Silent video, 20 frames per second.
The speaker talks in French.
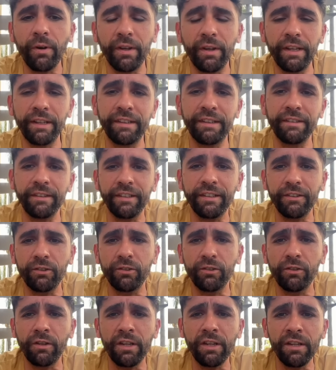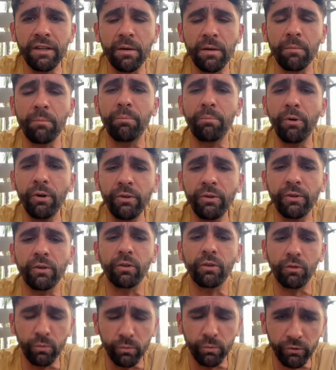et qu'ils essaient de se donner bonne
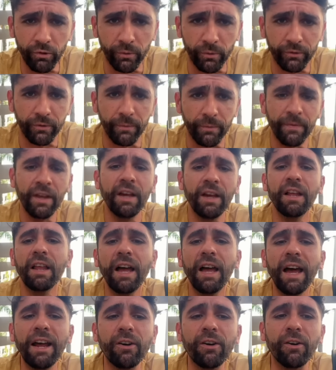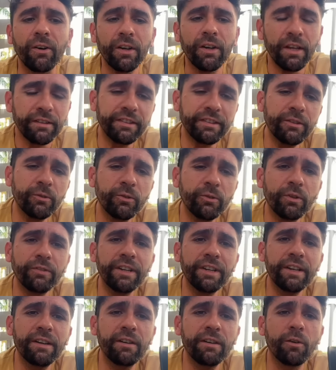conscience. Alors, si on en
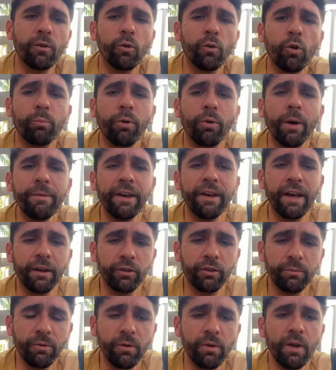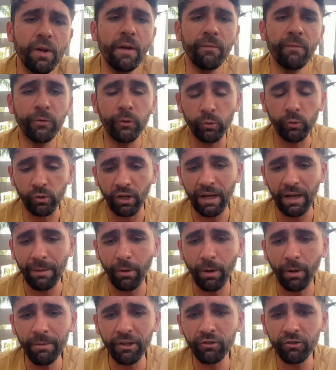vient au premier argument, donc la
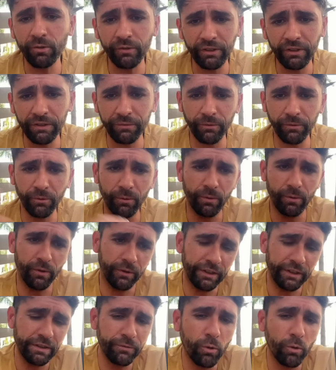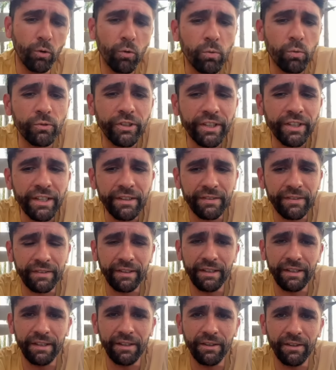première chose qu'il faut, euh, qu'il faut contrer,
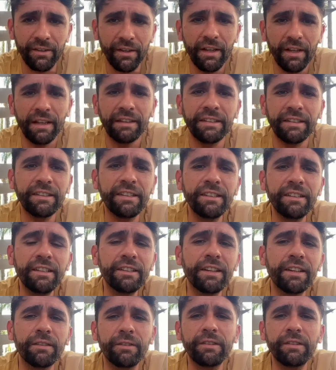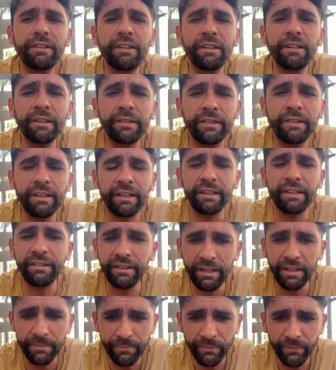c'est cette idée qu'investir c'est risqué.